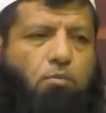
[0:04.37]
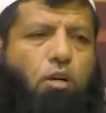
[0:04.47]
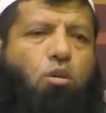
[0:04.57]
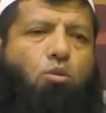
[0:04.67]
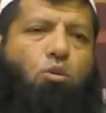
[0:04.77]
एक
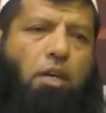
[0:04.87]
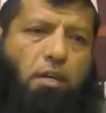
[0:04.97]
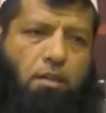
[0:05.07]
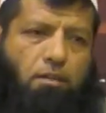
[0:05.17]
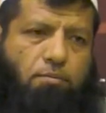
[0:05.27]
मखलूक
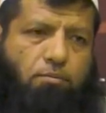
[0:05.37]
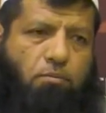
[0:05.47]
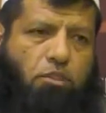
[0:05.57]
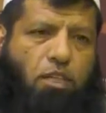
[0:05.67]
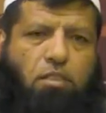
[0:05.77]
है
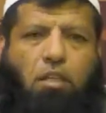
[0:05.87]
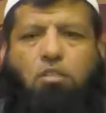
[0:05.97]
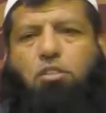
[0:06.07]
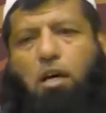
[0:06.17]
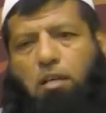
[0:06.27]
जैसे
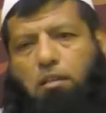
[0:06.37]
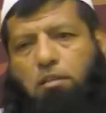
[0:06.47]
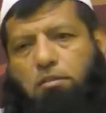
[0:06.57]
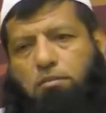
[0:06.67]
इंसान